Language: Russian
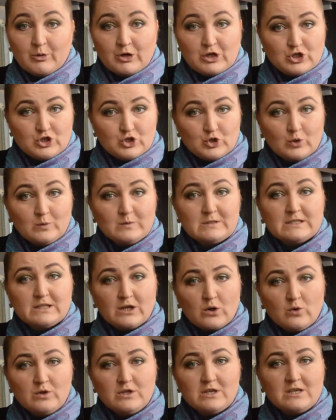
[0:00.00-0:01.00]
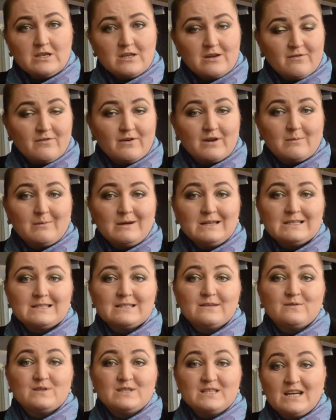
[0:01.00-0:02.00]
Причем сторонники
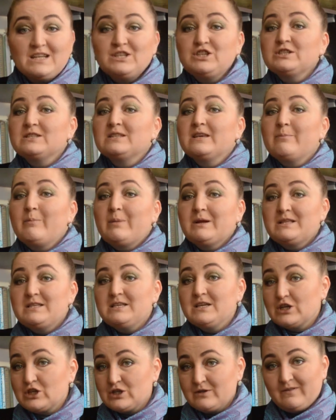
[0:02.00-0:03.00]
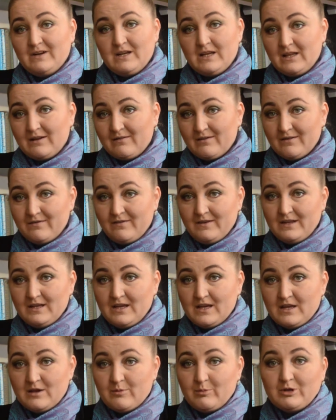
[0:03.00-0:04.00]
реформации всячески поддерживали нововведение,